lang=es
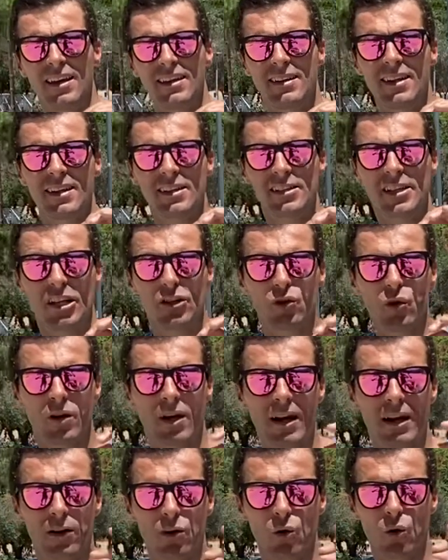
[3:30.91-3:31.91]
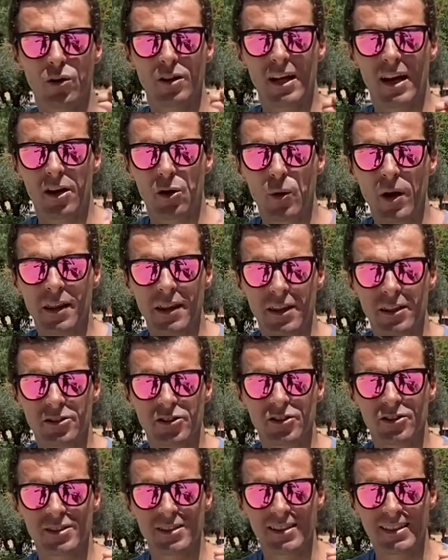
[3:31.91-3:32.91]
tienes que tocar con las
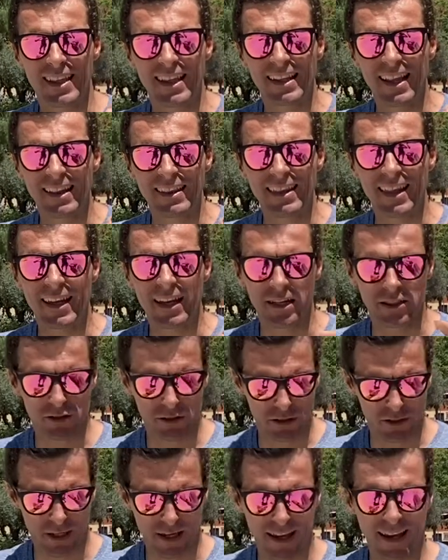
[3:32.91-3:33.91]
ruedas delanteras